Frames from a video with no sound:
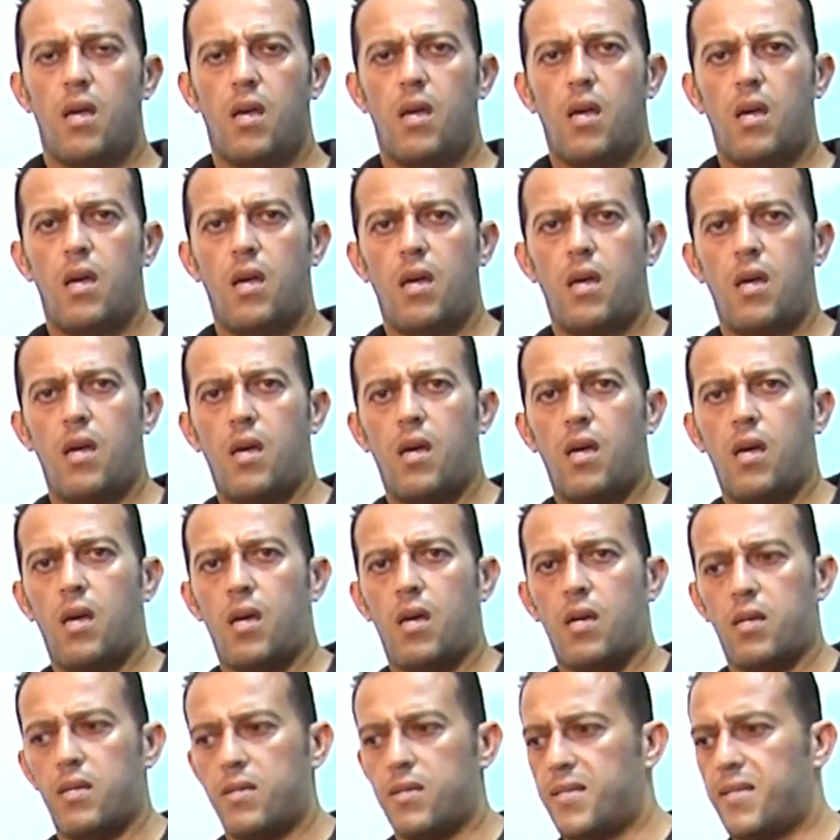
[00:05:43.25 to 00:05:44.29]
آه،
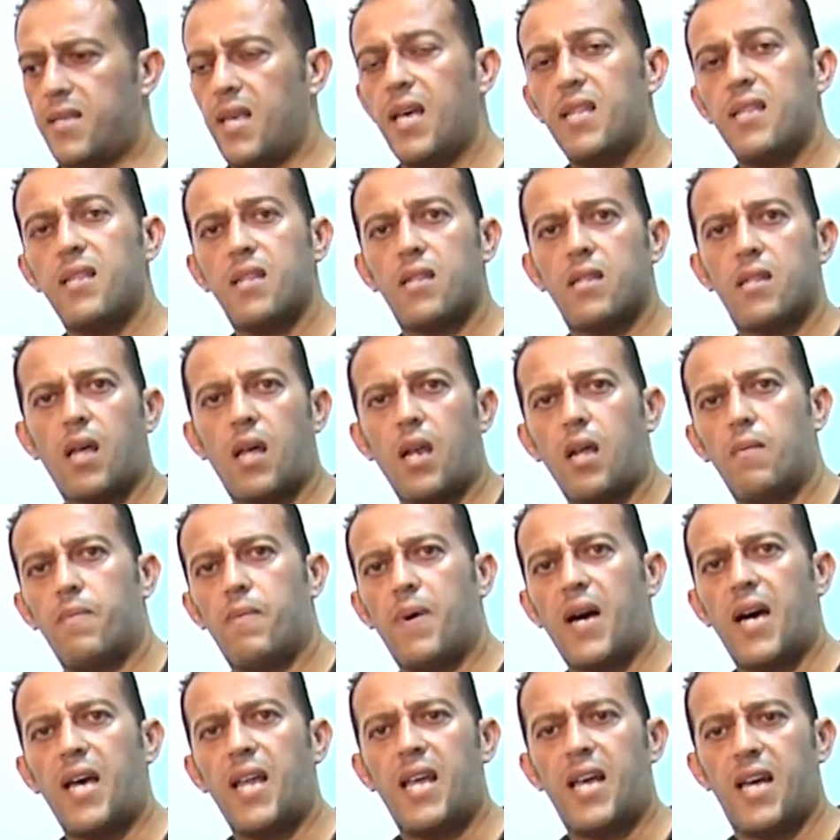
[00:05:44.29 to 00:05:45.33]
زاد الطلب
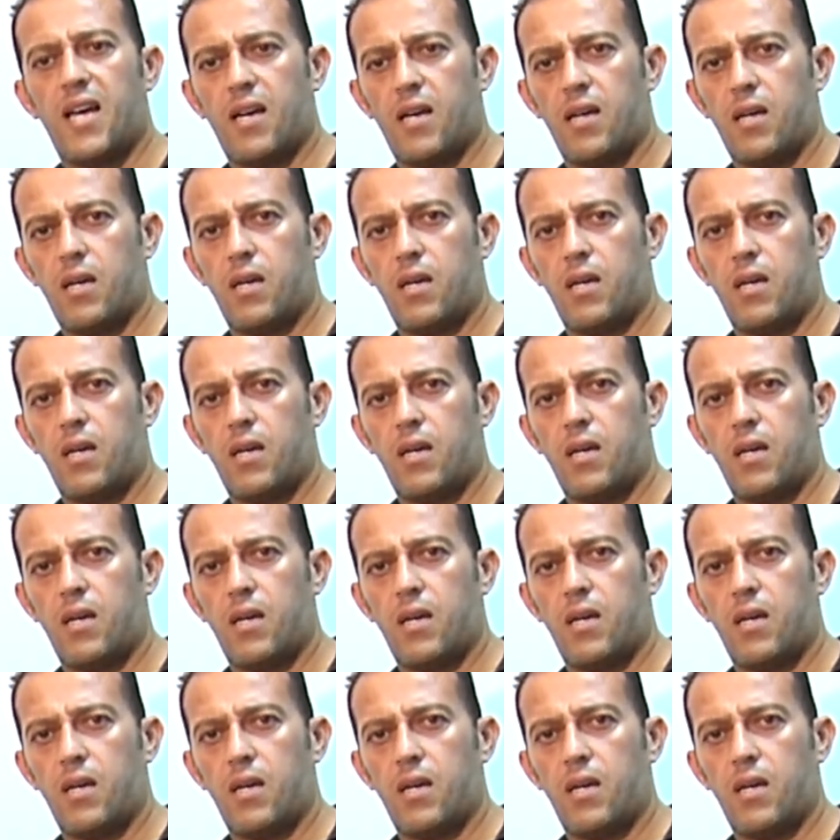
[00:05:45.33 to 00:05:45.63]
على